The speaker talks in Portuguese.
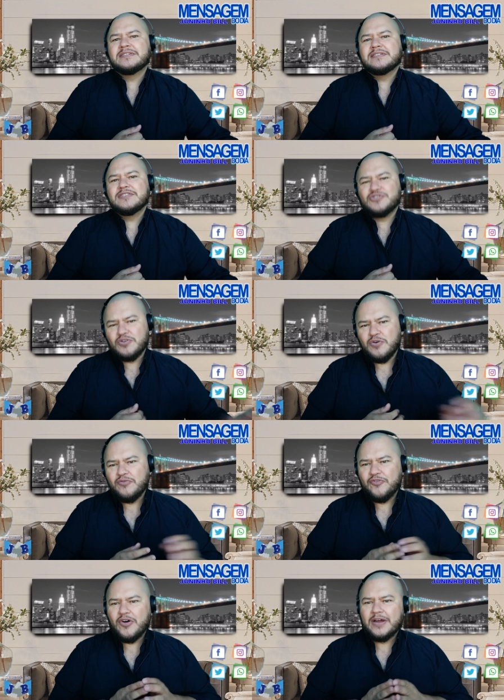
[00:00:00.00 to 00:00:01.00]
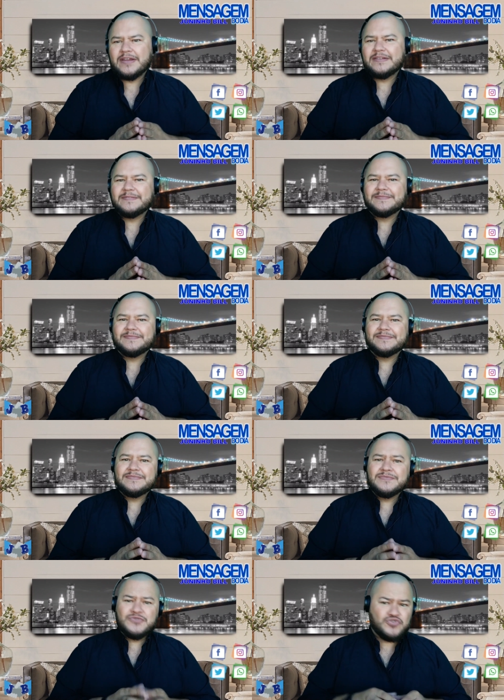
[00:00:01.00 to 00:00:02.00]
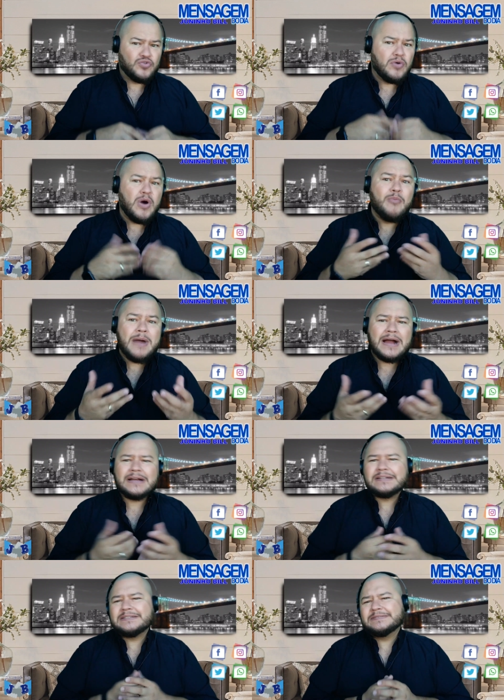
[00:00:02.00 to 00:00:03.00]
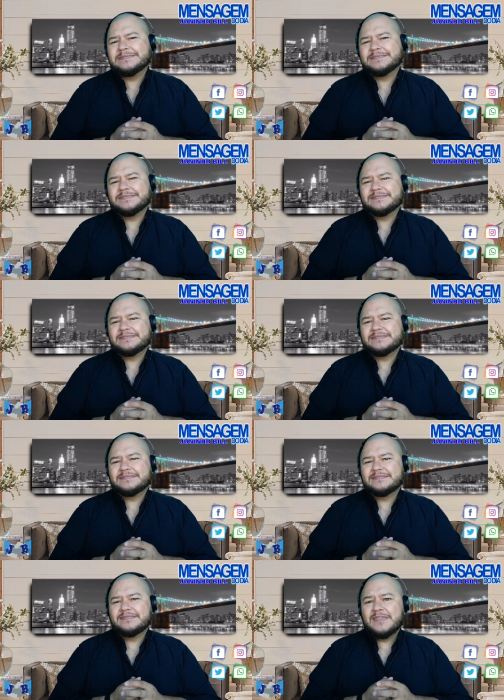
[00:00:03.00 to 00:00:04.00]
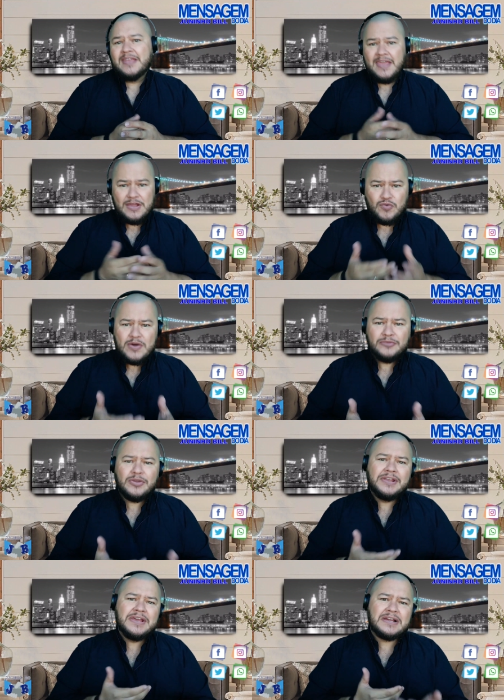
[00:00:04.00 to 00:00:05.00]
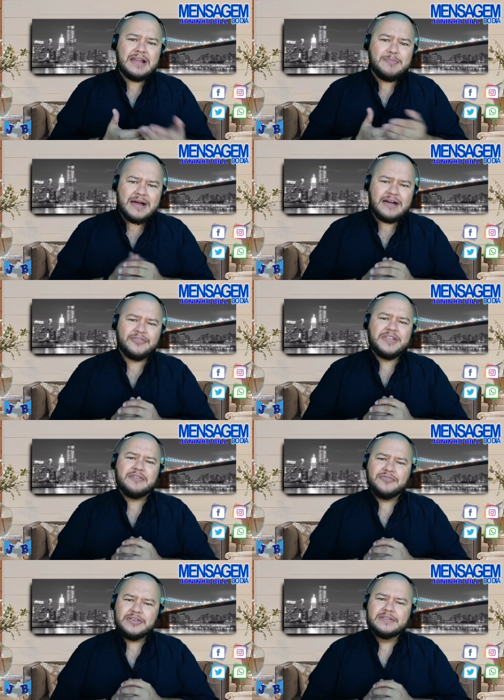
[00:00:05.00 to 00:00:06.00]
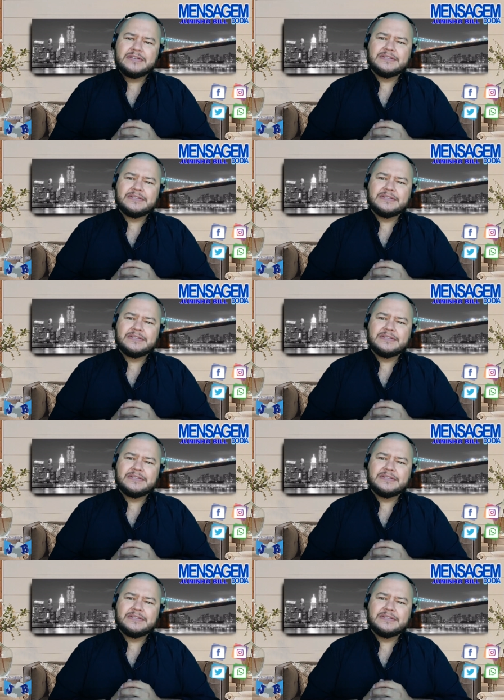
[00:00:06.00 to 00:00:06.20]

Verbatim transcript: jogou fora, jogou ao mar enquanto ele reclamava da vida.